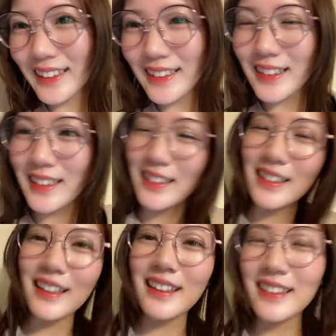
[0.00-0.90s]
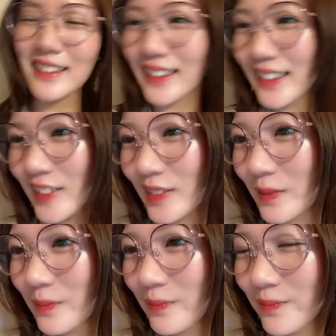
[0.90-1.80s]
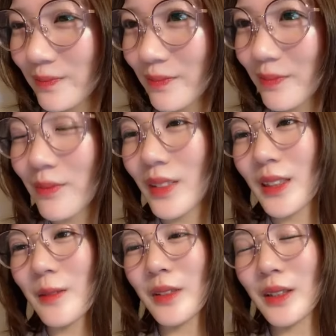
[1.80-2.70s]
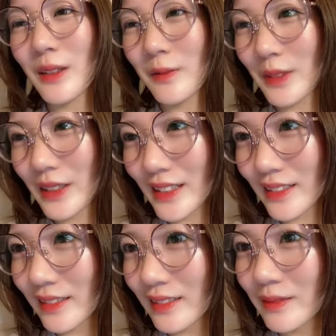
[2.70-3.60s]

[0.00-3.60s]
大好きエア内のまた待ってます